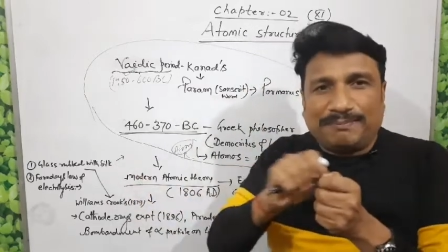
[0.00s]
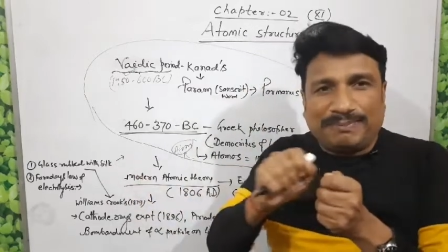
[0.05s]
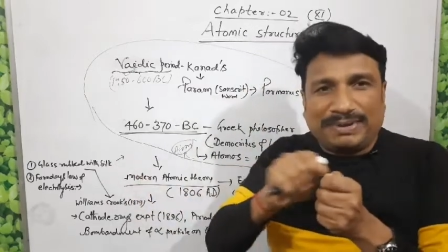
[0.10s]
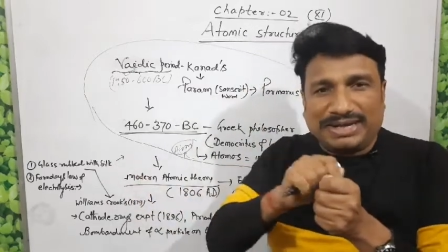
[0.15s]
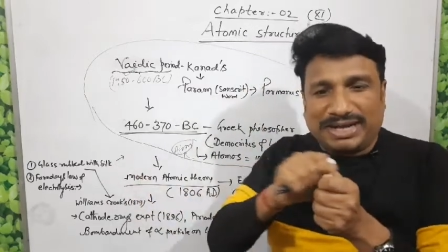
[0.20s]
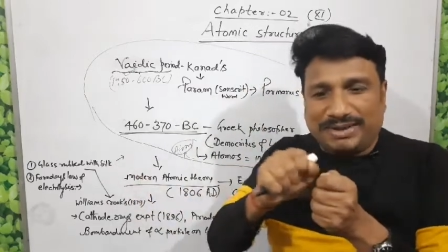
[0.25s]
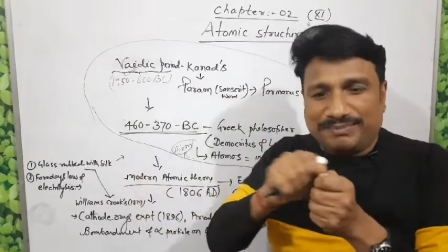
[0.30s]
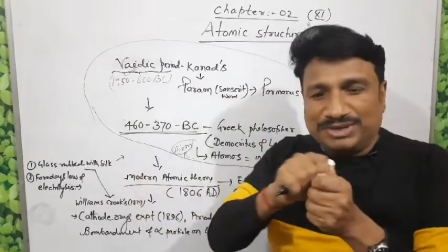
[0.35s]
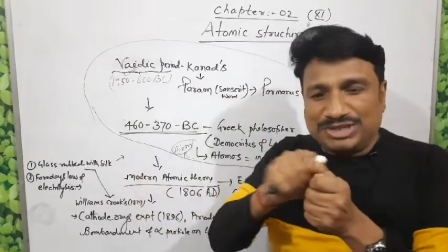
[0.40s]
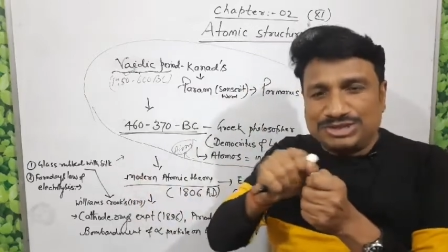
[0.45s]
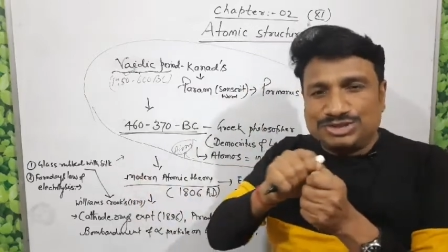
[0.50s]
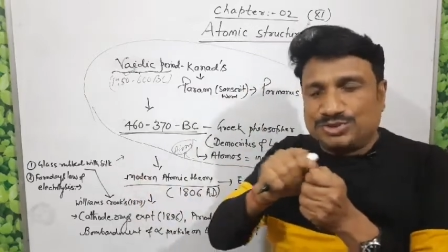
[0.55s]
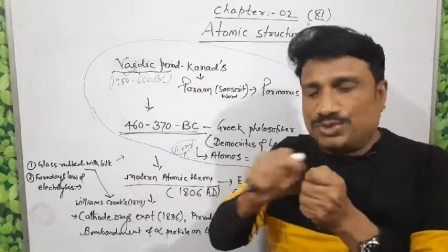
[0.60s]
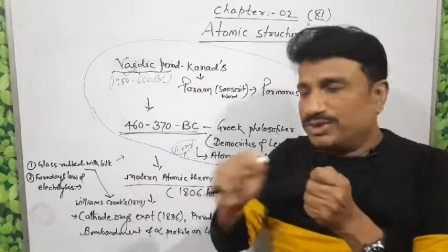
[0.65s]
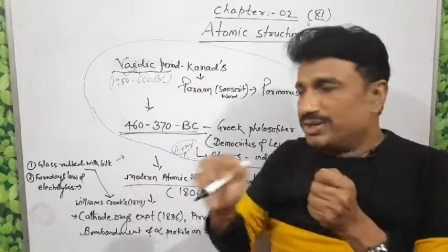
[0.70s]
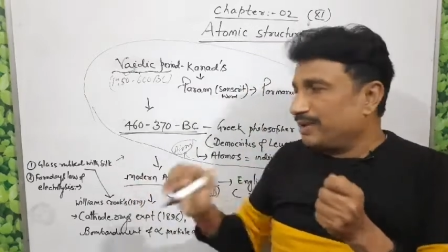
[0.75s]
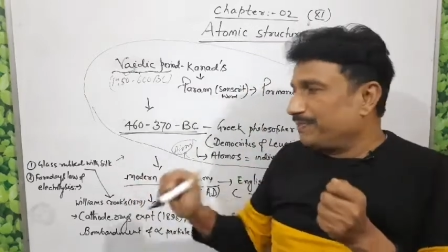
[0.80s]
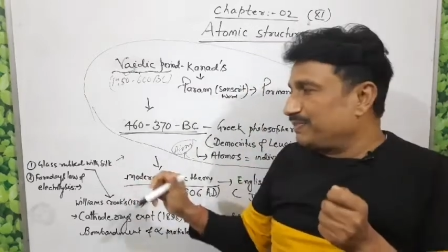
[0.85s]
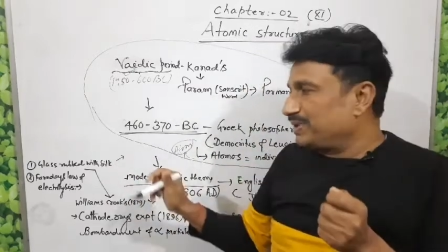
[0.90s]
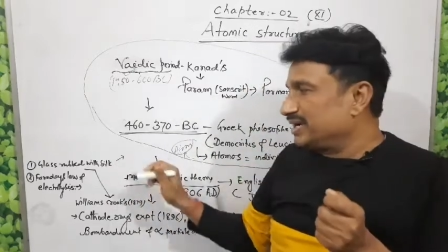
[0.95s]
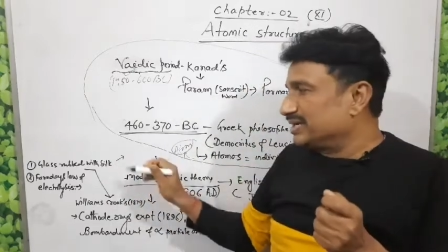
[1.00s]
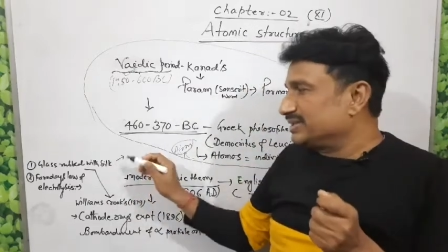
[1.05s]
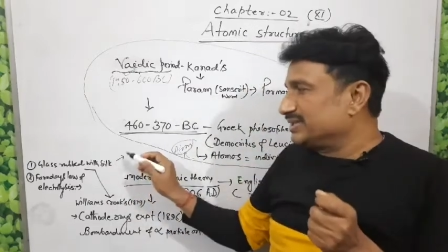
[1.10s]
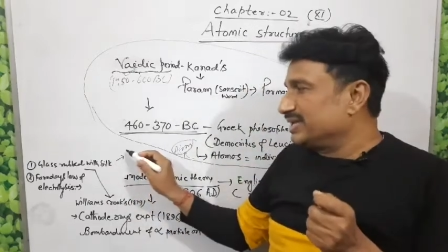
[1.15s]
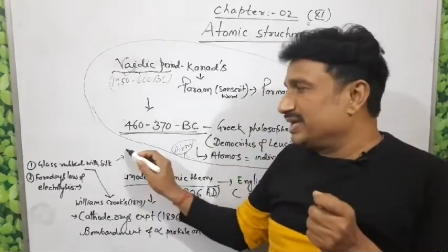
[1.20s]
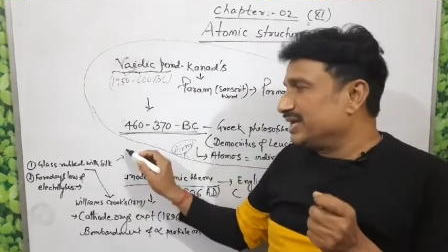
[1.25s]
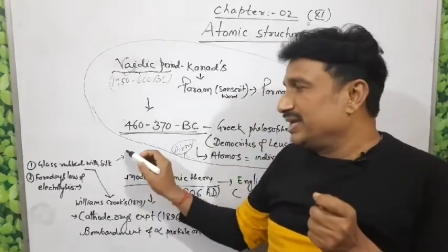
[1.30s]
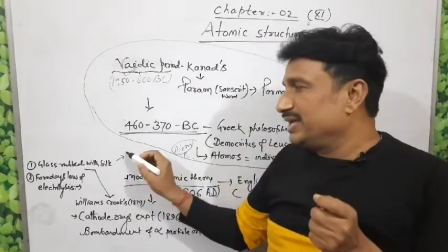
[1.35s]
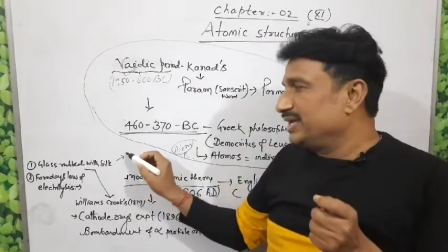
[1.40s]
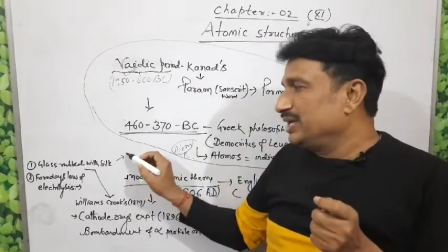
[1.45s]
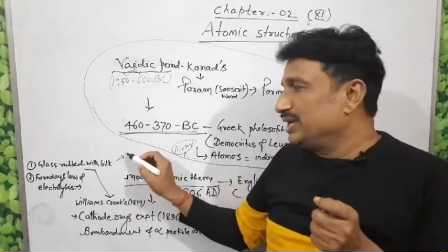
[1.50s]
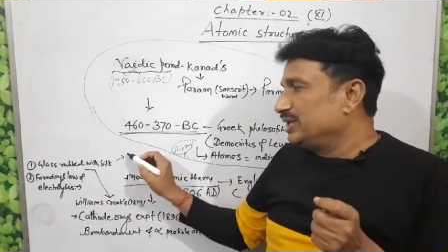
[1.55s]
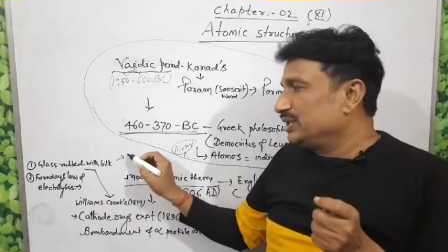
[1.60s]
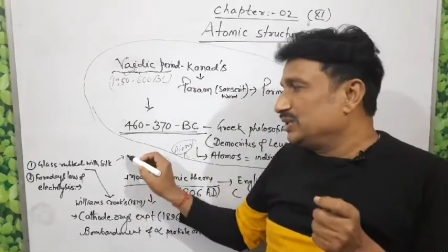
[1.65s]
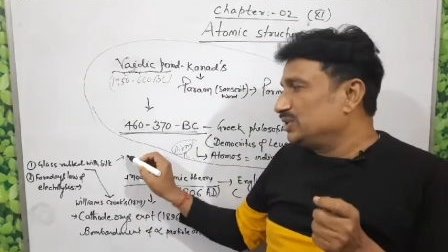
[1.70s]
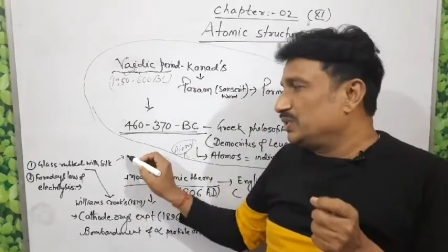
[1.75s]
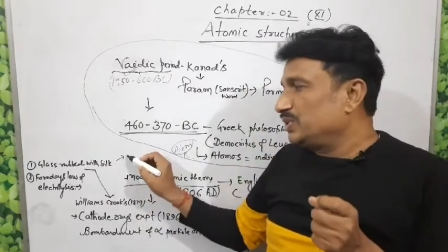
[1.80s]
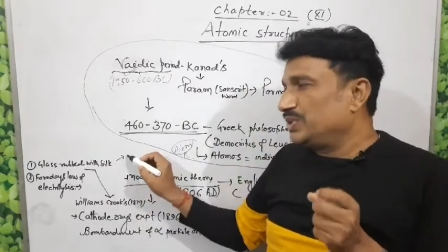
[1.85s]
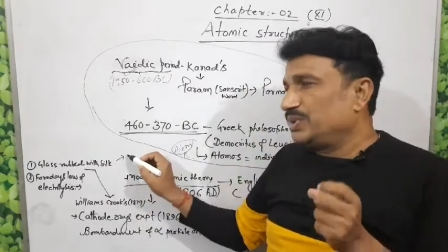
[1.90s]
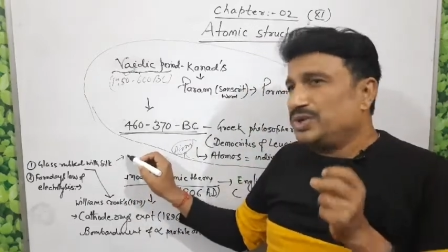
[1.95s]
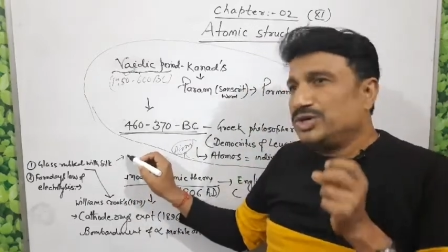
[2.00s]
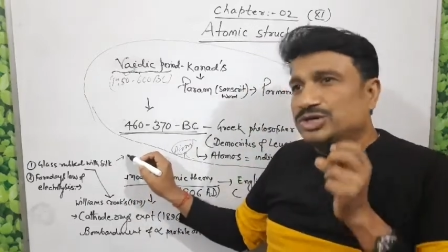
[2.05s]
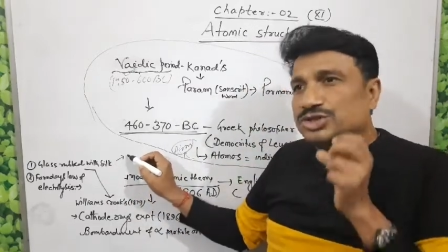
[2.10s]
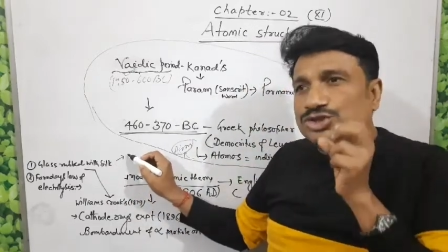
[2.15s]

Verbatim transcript: पर हम किसको रब करते हैं तो